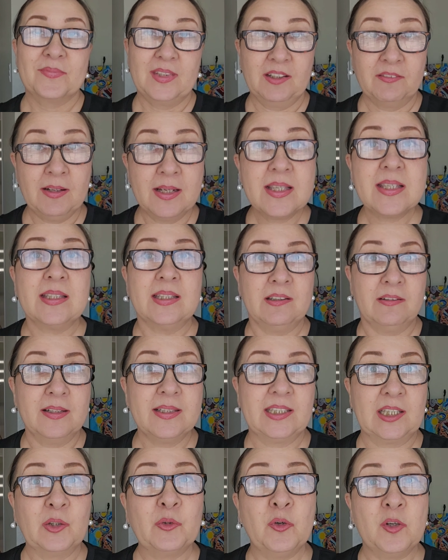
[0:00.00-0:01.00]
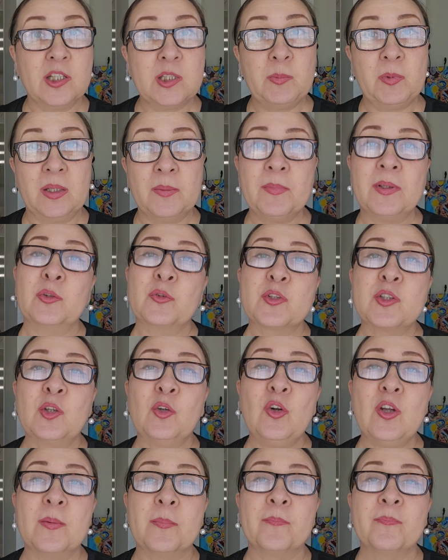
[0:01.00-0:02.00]
Давайте, давайте такой эксперимент
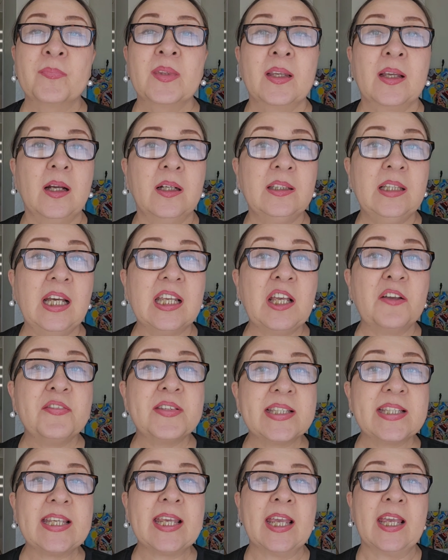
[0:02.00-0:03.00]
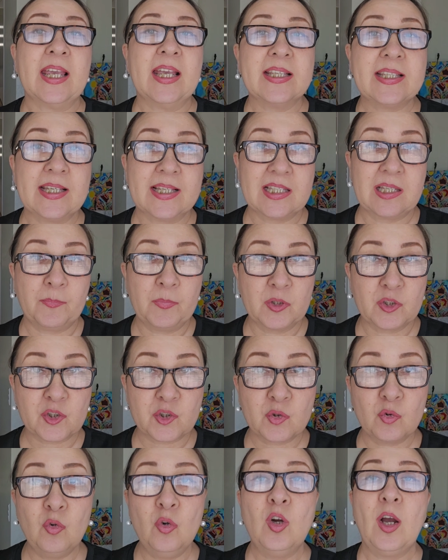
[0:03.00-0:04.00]
устроим, когда я все эти
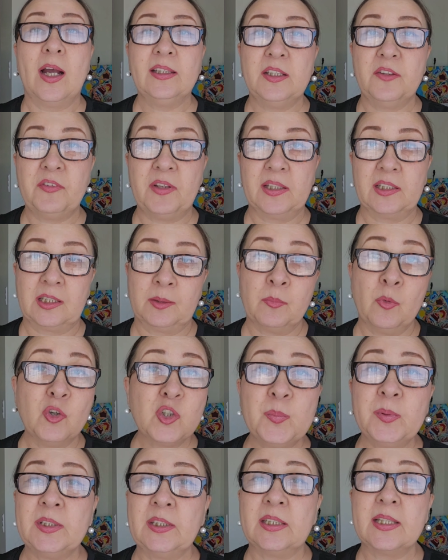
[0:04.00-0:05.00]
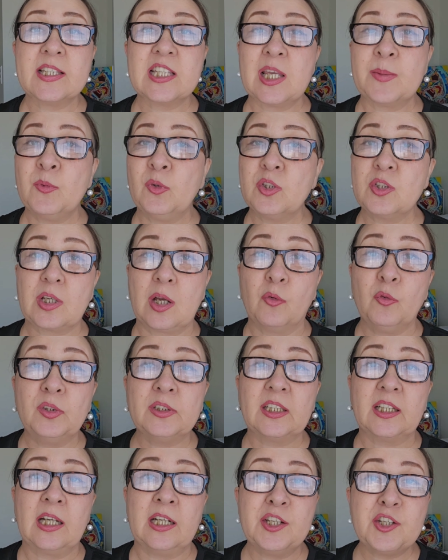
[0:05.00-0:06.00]
запишу ответы, может быть, это займет
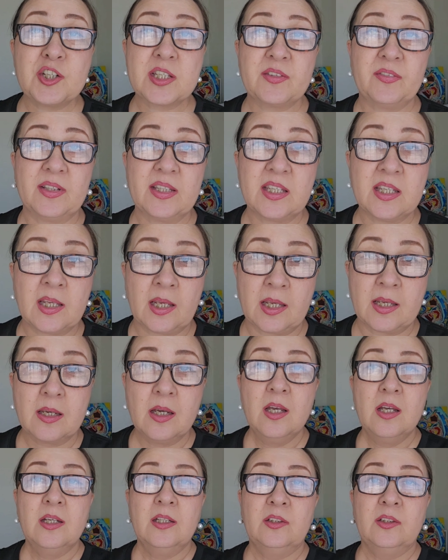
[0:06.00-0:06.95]
какое-то количество дней,